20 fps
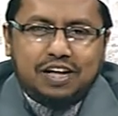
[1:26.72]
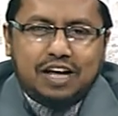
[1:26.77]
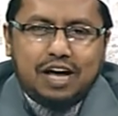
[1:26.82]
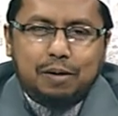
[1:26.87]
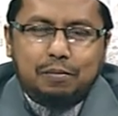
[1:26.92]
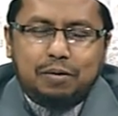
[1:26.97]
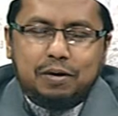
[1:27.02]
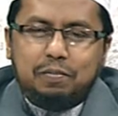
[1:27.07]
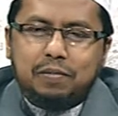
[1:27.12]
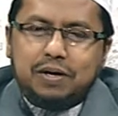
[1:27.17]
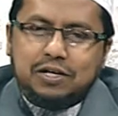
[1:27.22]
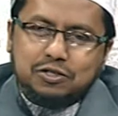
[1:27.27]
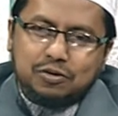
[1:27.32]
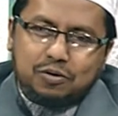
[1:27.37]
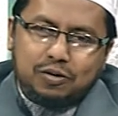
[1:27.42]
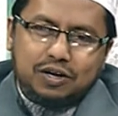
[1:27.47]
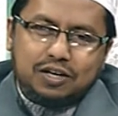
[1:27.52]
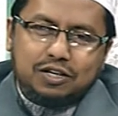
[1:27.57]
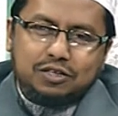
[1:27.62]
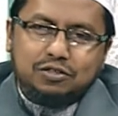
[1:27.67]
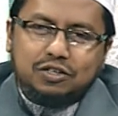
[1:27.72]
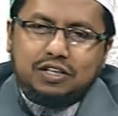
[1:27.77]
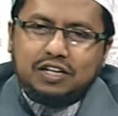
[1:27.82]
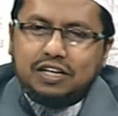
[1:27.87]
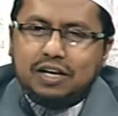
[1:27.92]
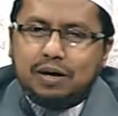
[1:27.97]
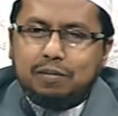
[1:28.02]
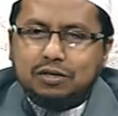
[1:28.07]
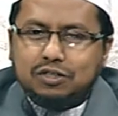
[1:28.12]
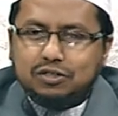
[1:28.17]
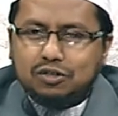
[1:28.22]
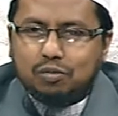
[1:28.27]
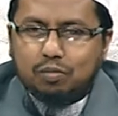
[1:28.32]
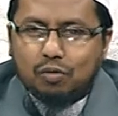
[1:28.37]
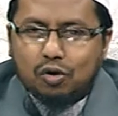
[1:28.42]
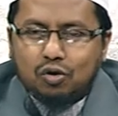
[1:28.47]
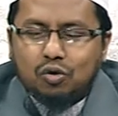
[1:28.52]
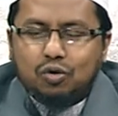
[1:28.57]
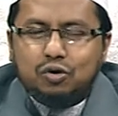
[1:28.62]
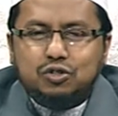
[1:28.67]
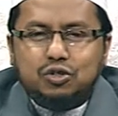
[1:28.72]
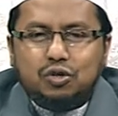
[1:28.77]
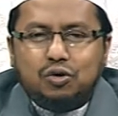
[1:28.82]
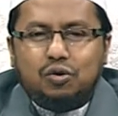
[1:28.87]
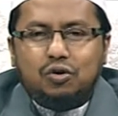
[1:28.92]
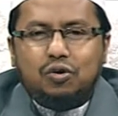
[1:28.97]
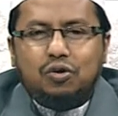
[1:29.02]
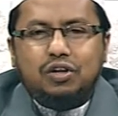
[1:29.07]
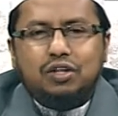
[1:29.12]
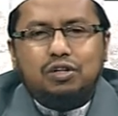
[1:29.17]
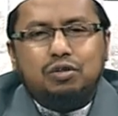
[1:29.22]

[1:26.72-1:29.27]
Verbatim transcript: আমার পাশ করাটা যদি এটা আমার জন্য মঙ্গলজনক হয়